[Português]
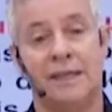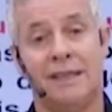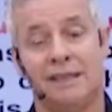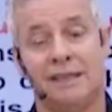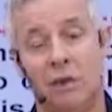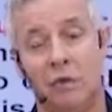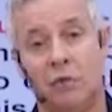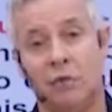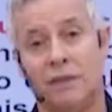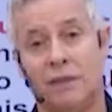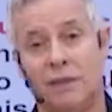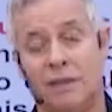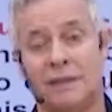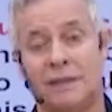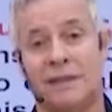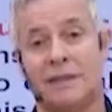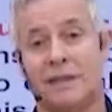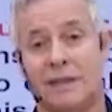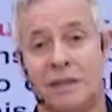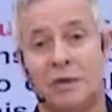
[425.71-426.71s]
Então,
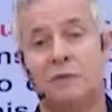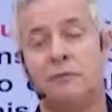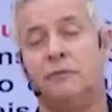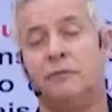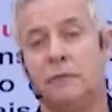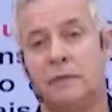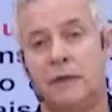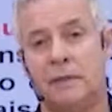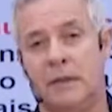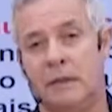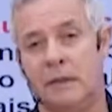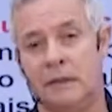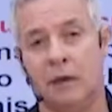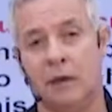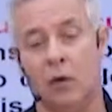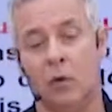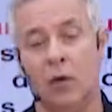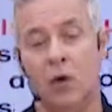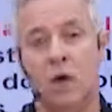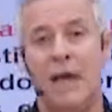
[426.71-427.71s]
decisão
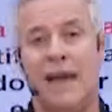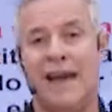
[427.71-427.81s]
fundamental.